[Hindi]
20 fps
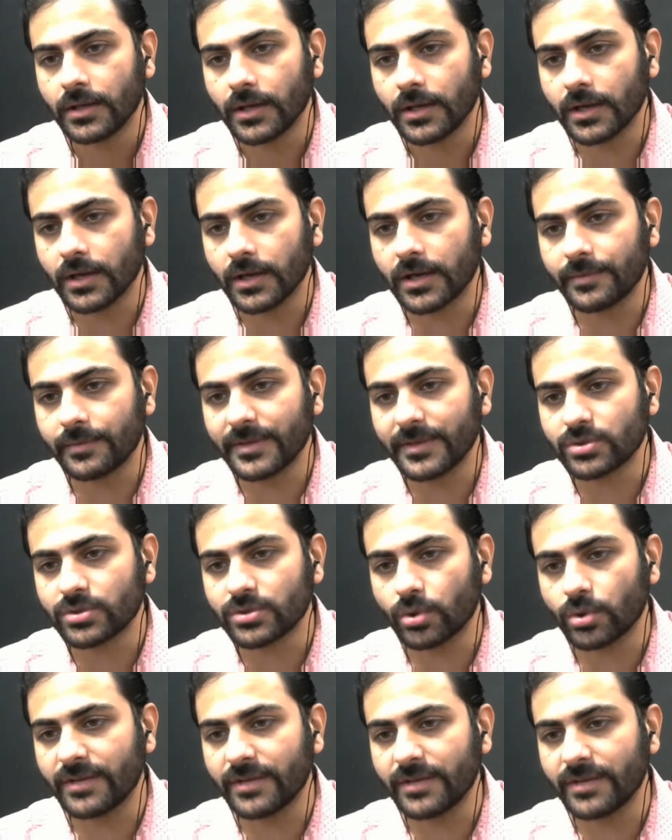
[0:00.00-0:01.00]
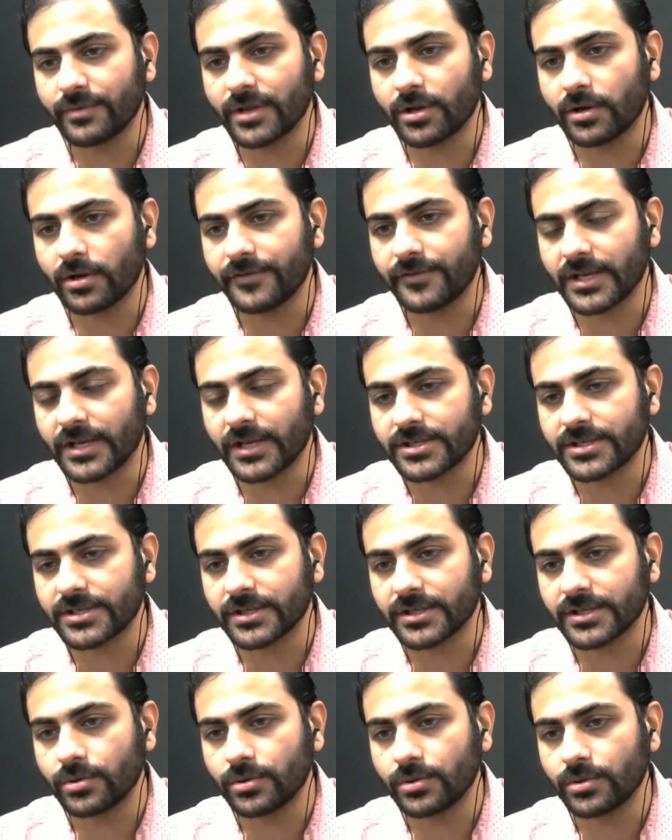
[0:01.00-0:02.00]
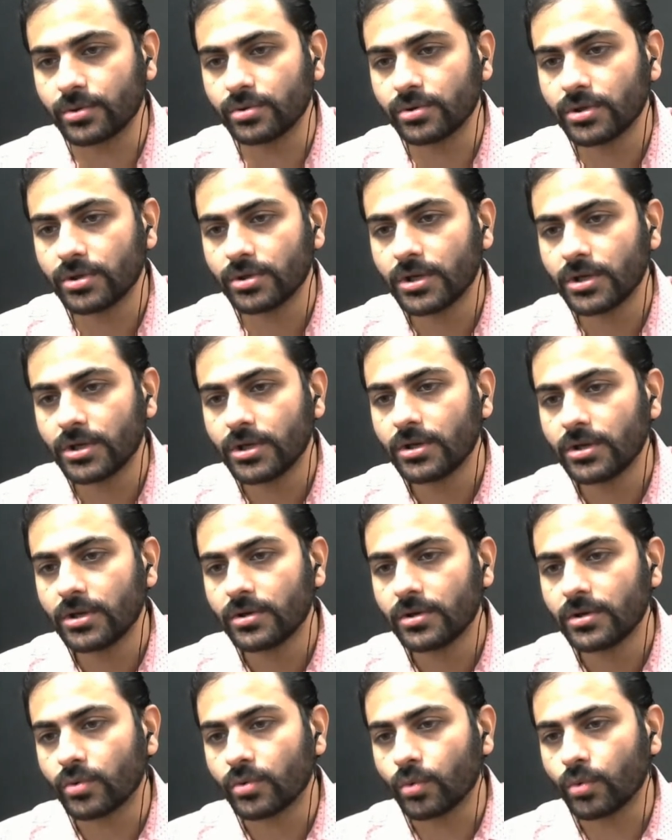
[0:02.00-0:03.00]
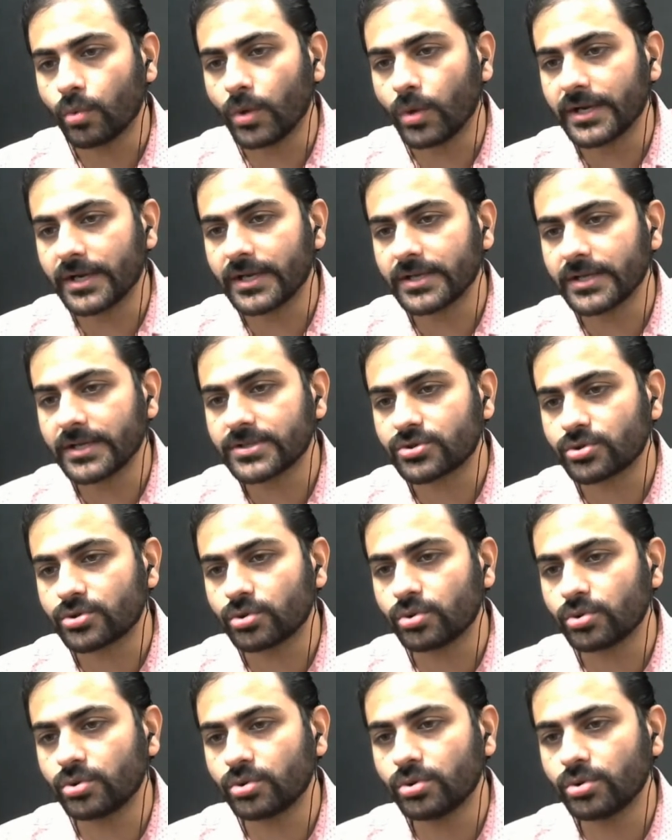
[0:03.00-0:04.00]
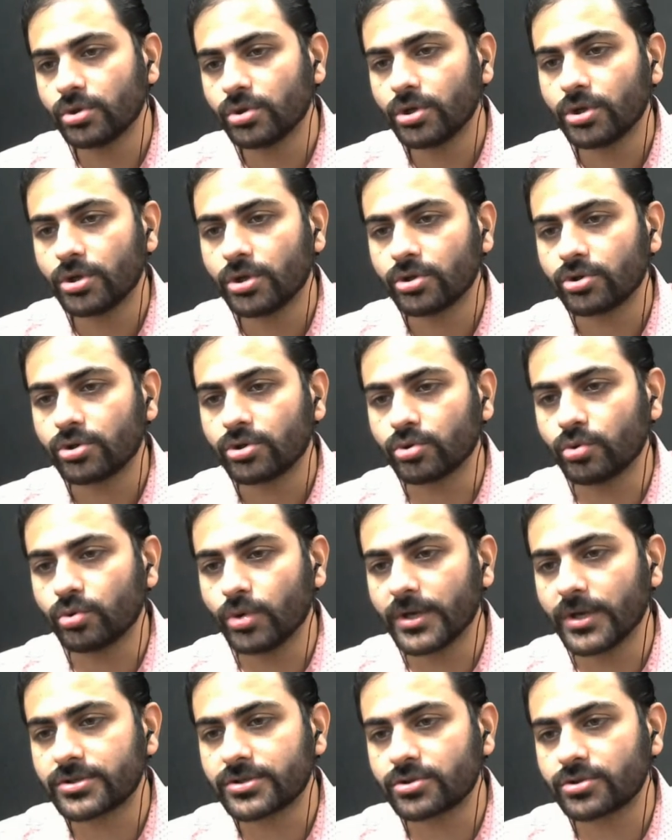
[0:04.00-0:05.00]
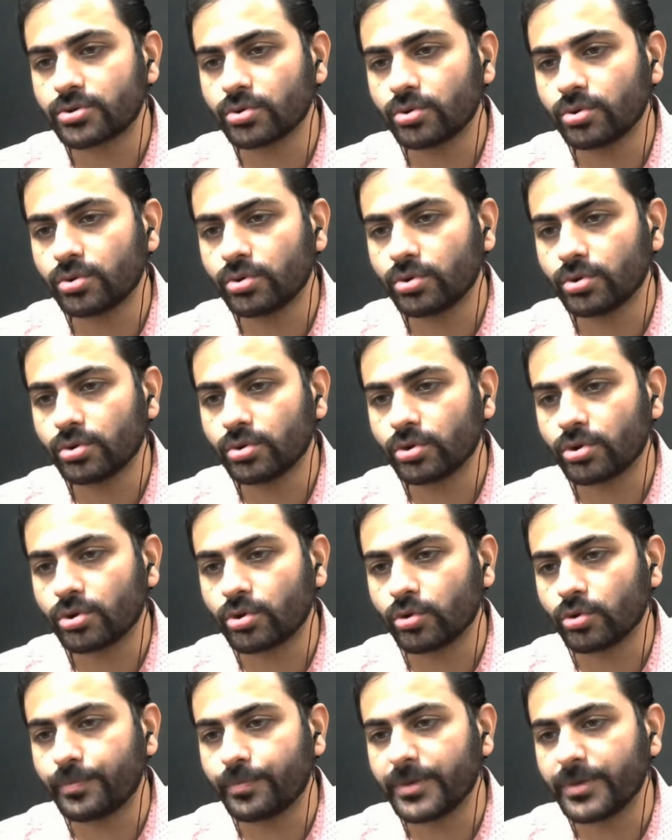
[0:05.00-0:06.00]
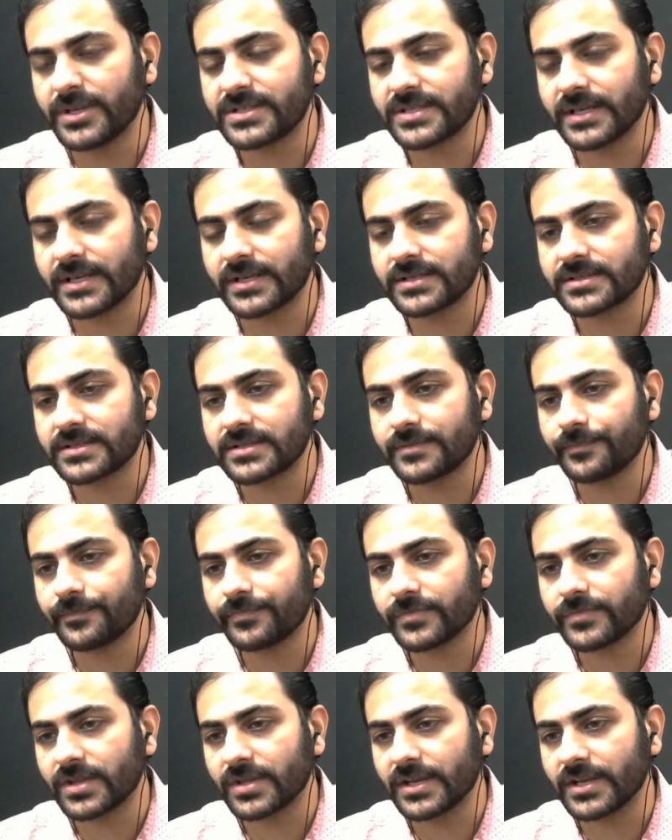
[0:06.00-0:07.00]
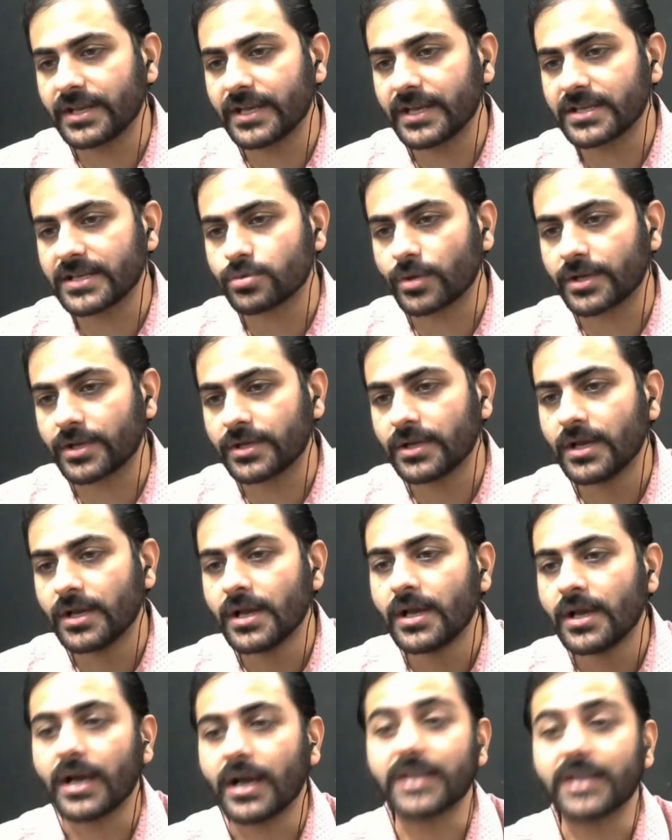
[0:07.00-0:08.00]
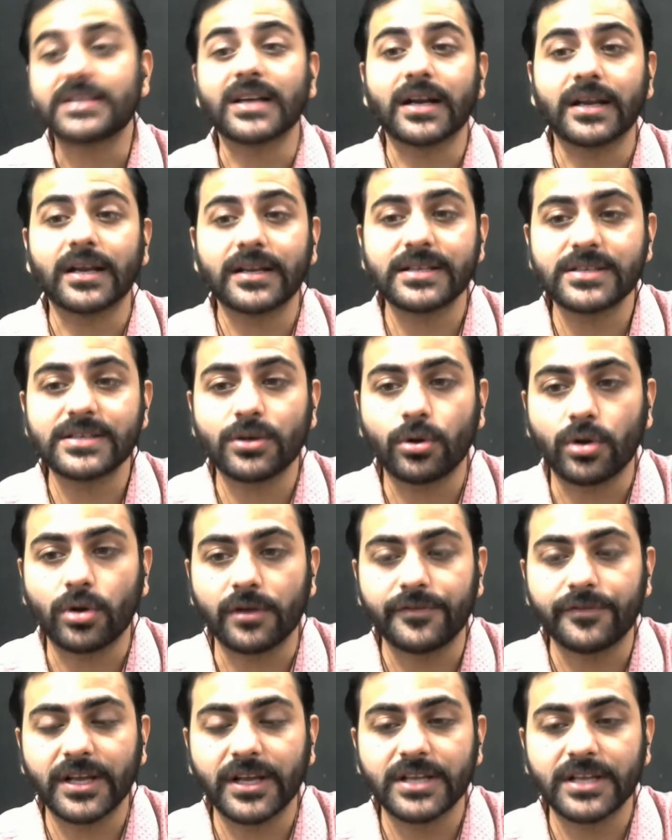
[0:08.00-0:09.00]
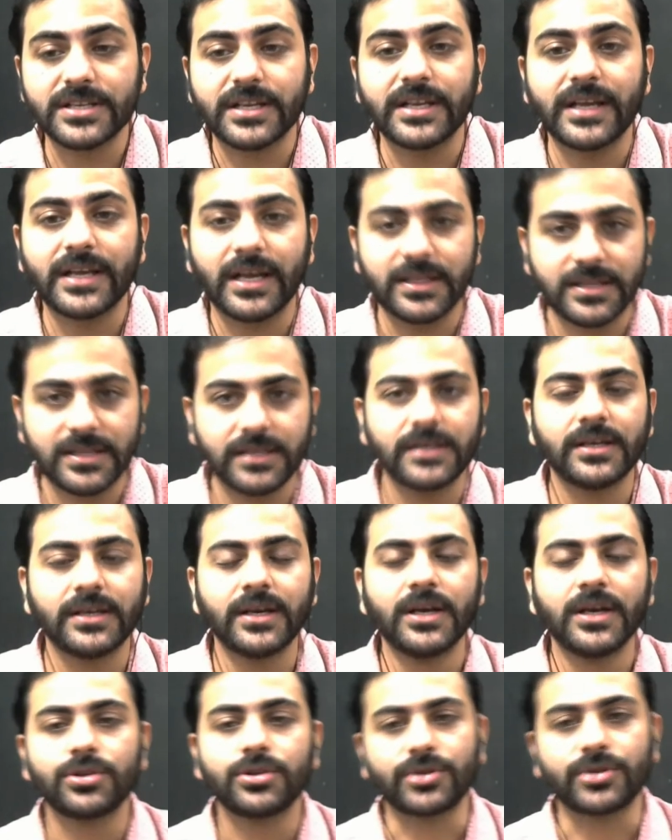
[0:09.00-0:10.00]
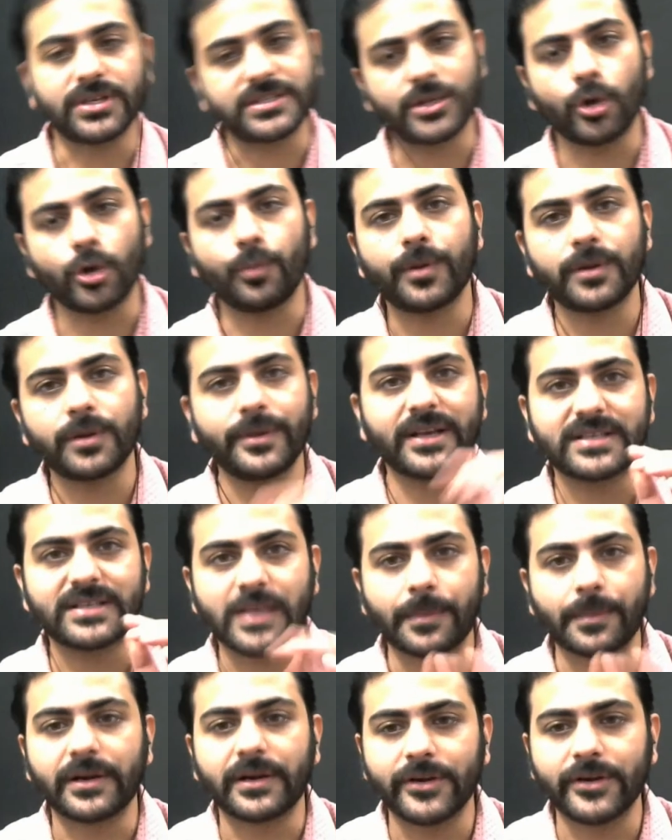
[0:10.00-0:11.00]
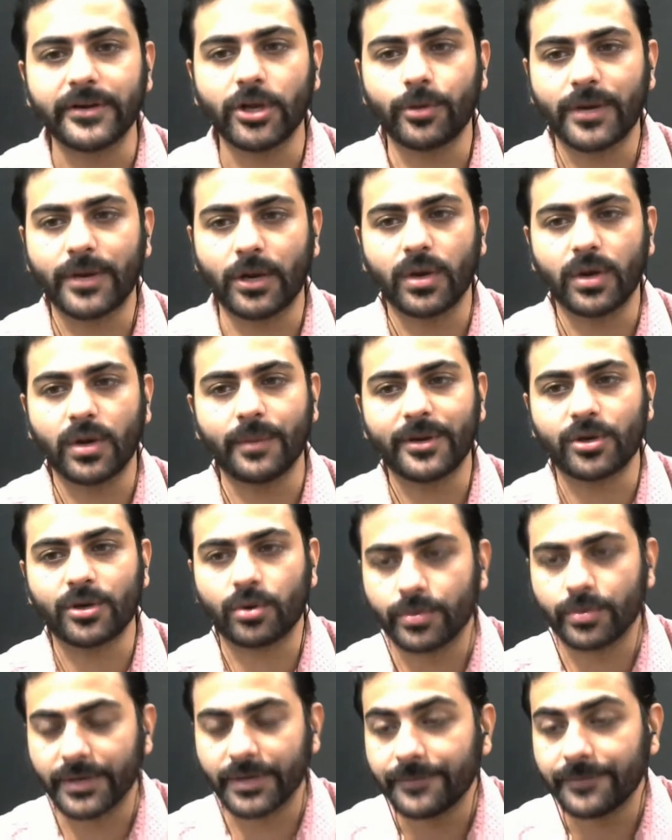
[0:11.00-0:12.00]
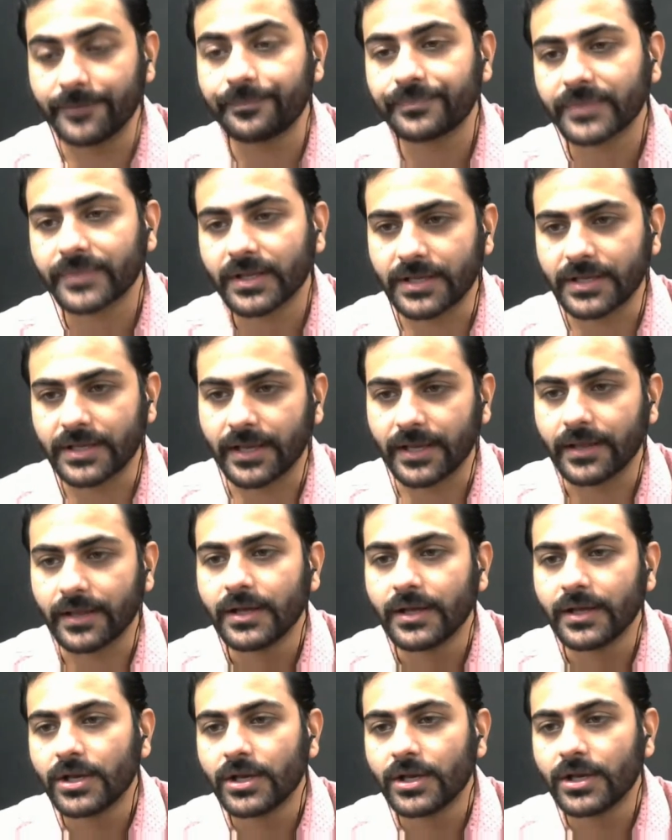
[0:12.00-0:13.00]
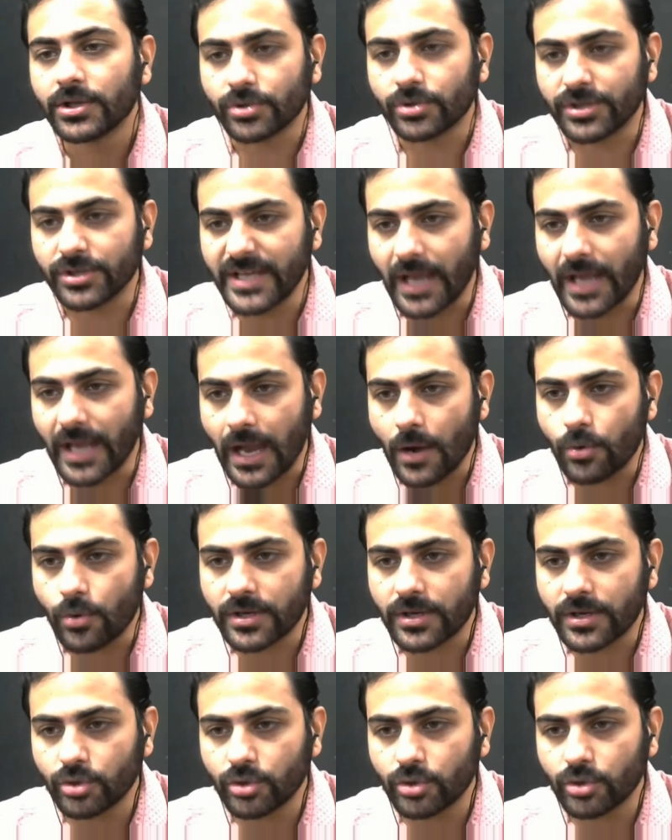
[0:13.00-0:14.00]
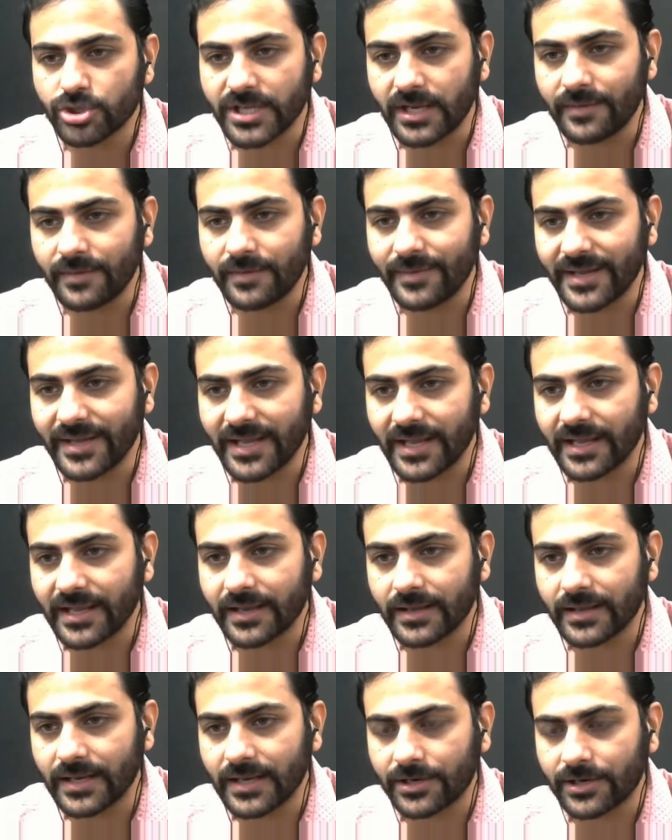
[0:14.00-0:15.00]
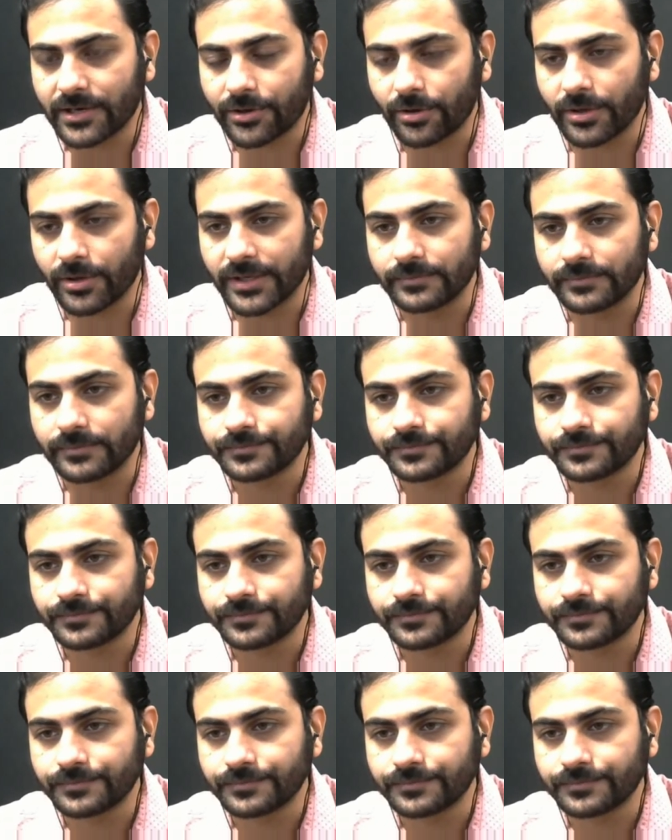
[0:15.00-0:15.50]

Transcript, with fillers: अगर मैं सोडियम की कॉन्फ़िगरेशन देखूं 1s2 2s2 2p6 3s1 अच्छा अगर किसी को कॉन्फ़िगरेशन नहीं आती तो इसके ऊपर भी एक सेपरेट वीडियो बनाऊंगा मैं डोंट वरी ठीक है तो ये आउटर मोस्ट शेल में एक एक इलेक्ट्रॉन है